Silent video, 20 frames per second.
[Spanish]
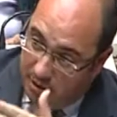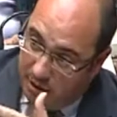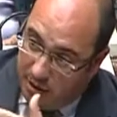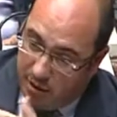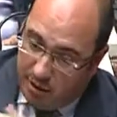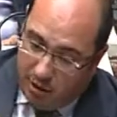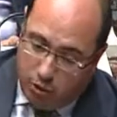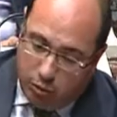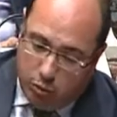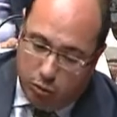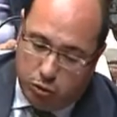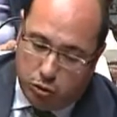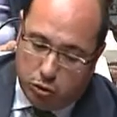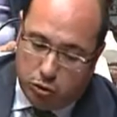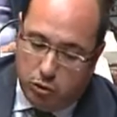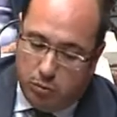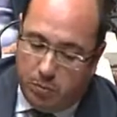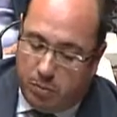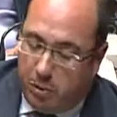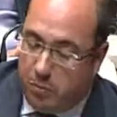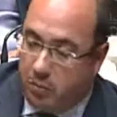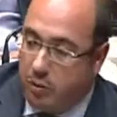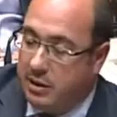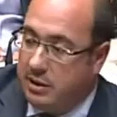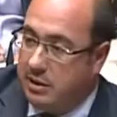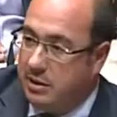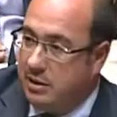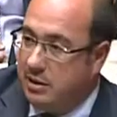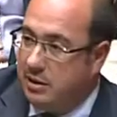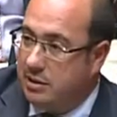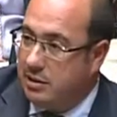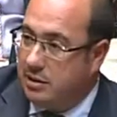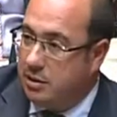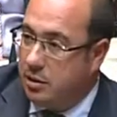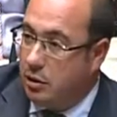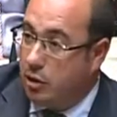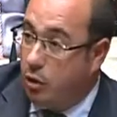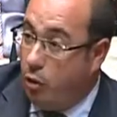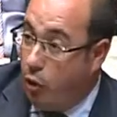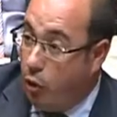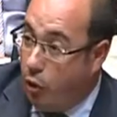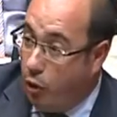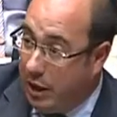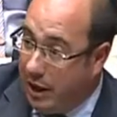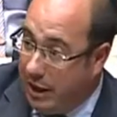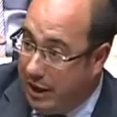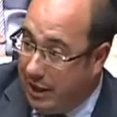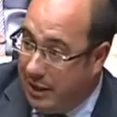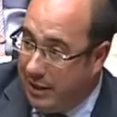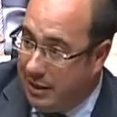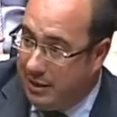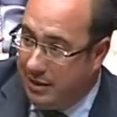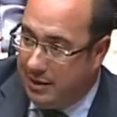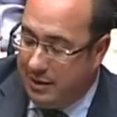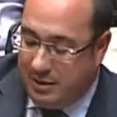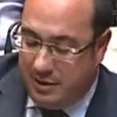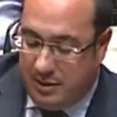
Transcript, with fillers: Escucho sus propuestas, ojalá